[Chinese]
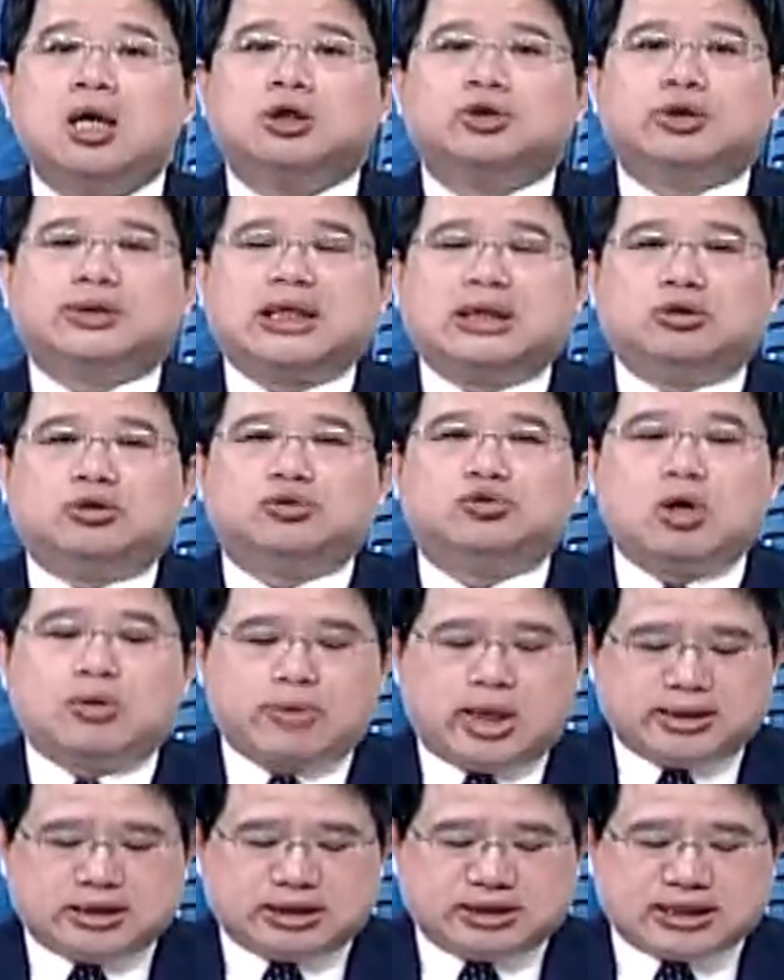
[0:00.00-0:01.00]
所以在这种状
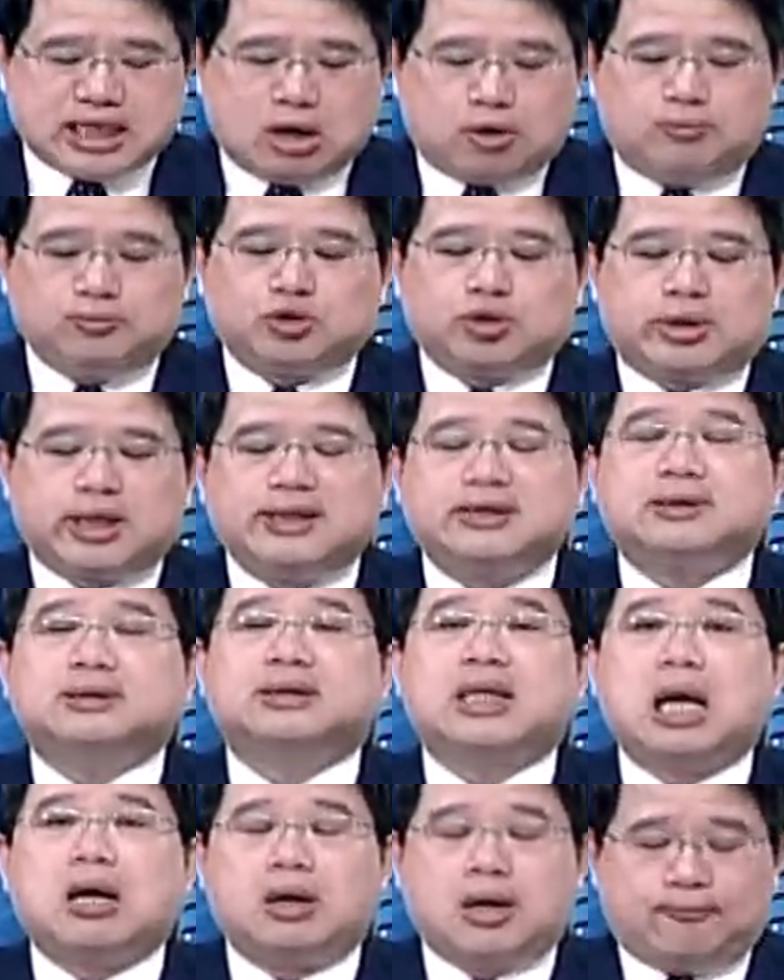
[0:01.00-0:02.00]
况之下，我们就可以知
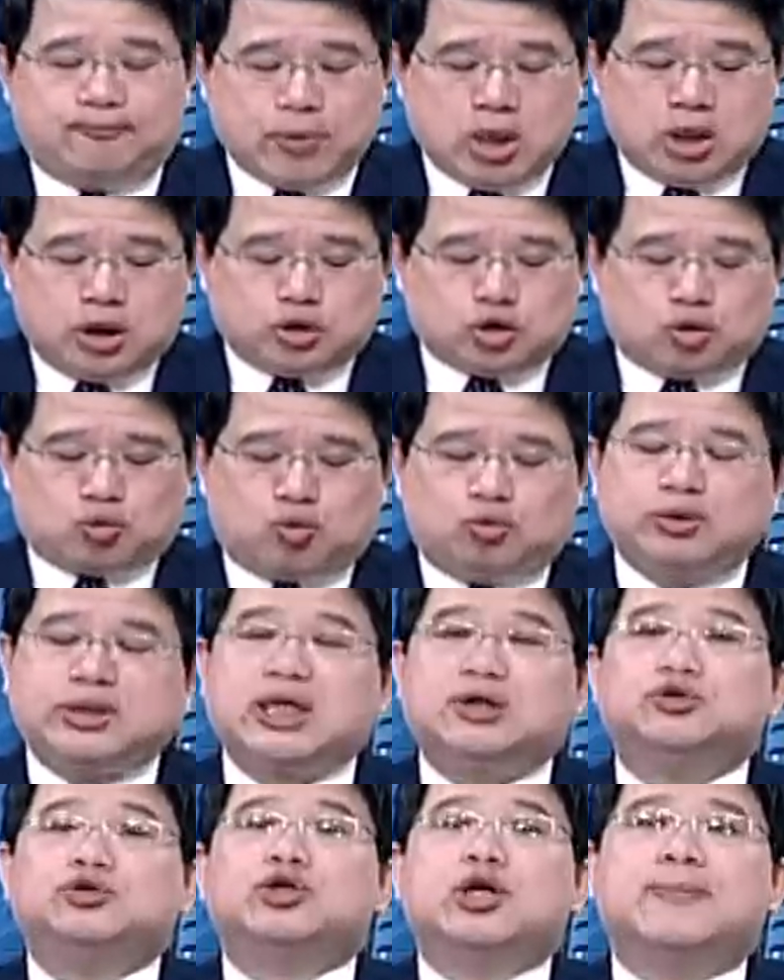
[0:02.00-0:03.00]
道哈，就古
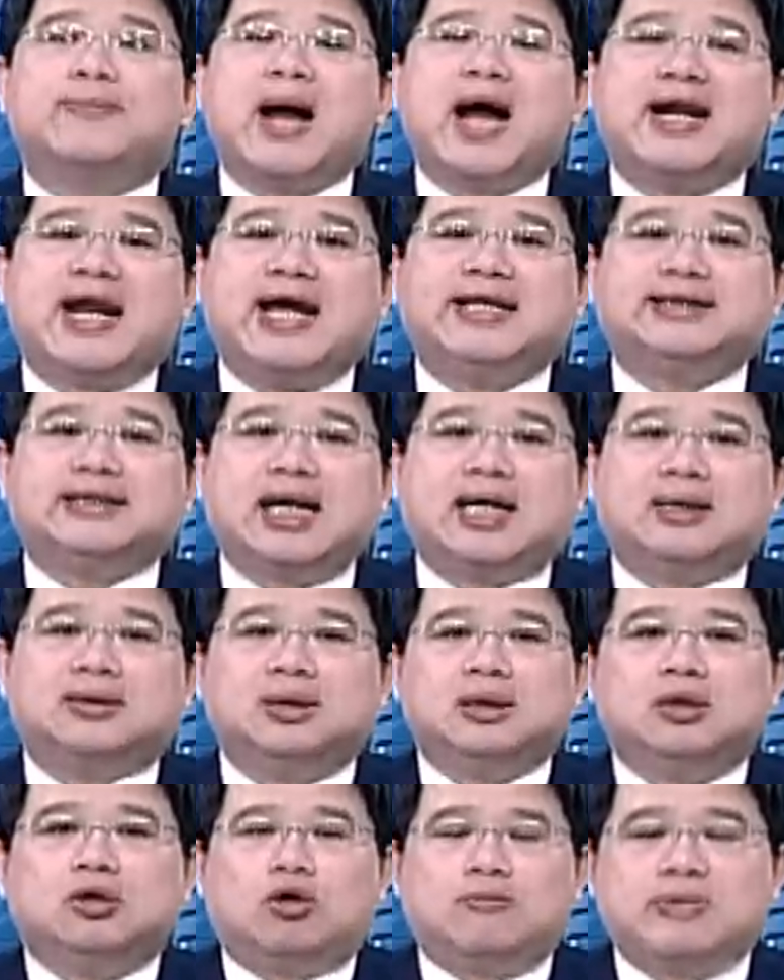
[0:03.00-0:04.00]
典学派来讲，
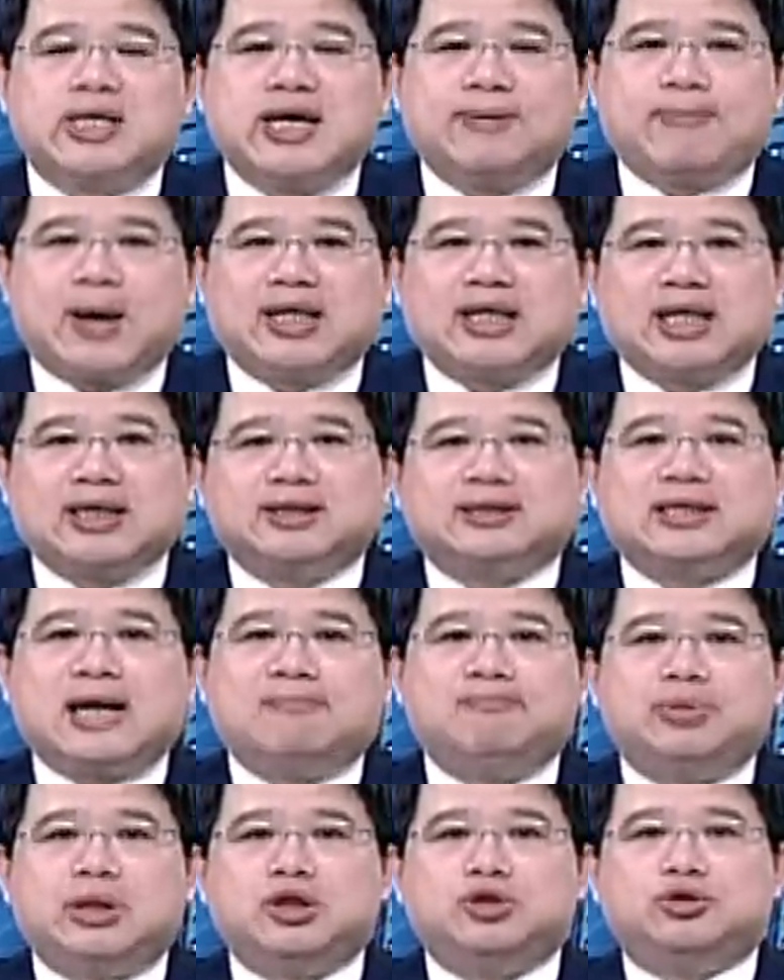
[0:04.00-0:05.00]
我们可以把它的
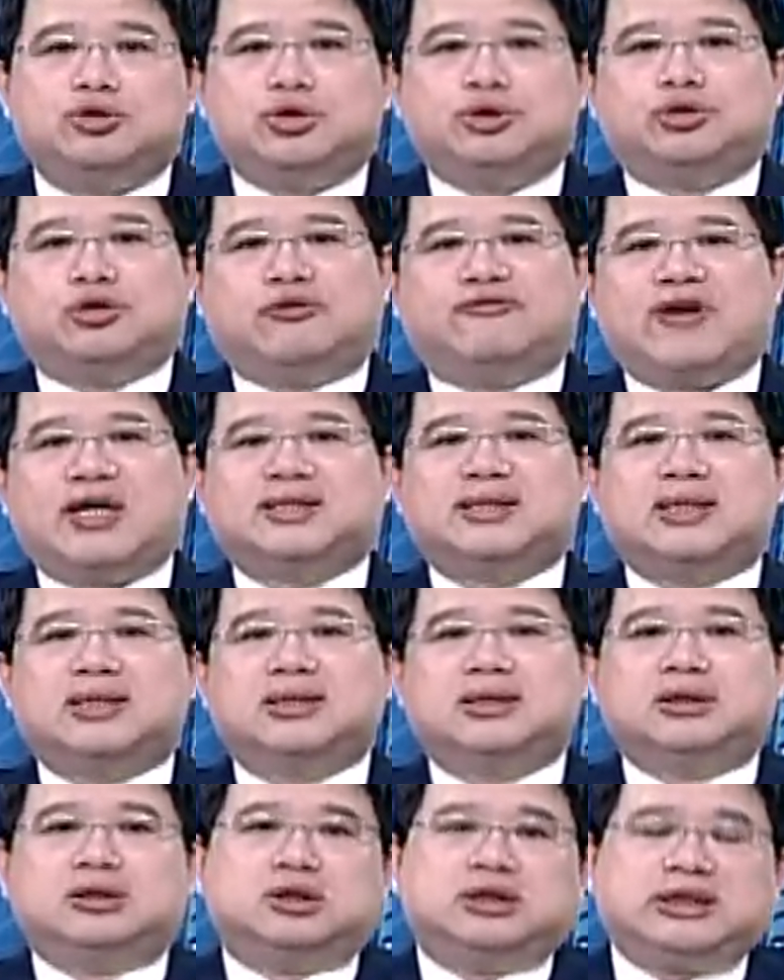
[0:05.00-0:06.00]
商品需求方程
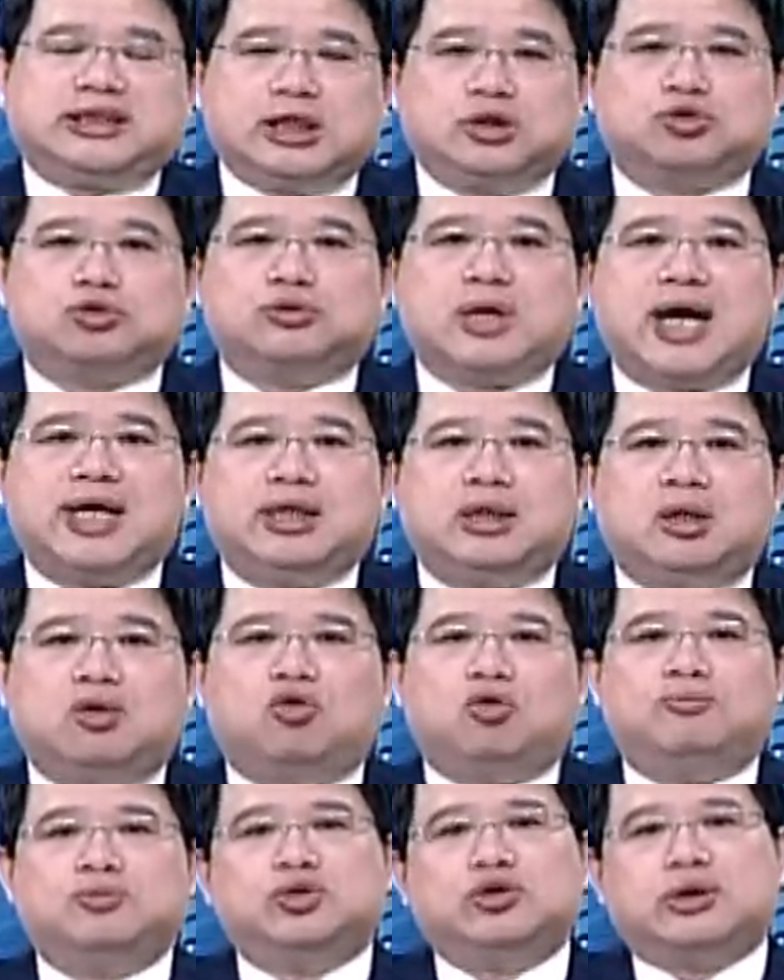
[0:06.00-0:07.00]
式写出来以后，
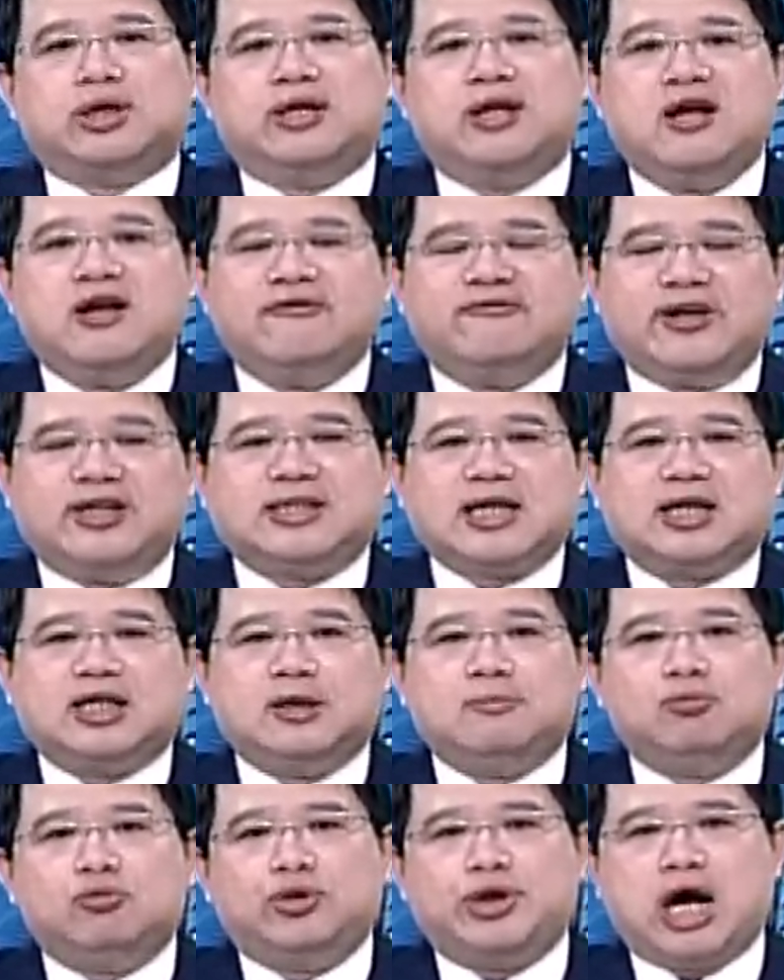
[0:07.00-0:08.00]
我们就可以非常
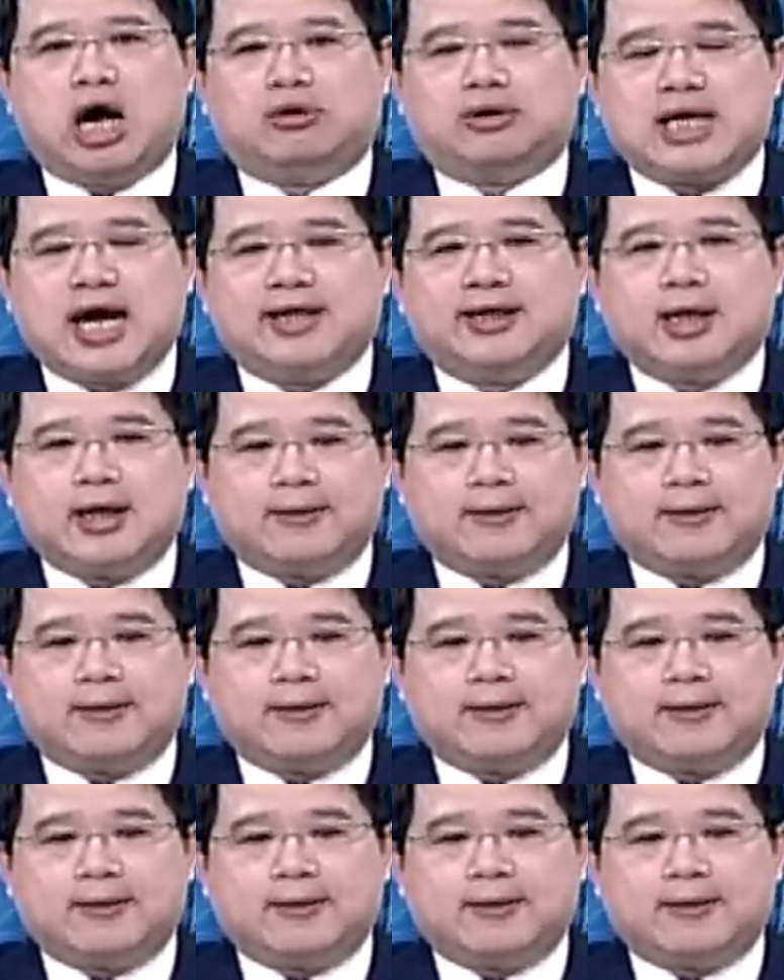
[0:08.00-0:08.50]
一目了然